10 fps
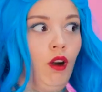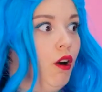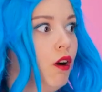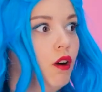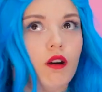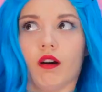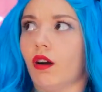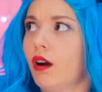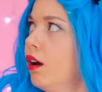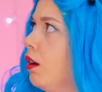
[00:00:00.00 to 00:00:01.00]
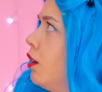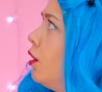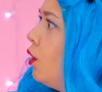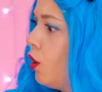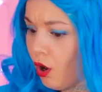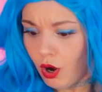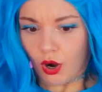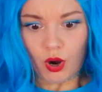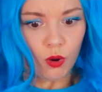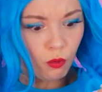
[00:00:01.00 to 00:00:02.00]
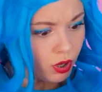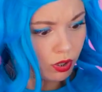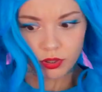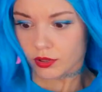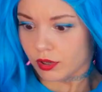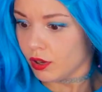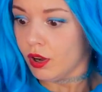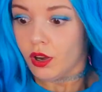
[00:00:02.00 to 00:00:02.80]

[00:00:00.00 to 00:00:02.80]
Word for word: Ô, sao vậy trời? Sao tóc của mình lại xanh?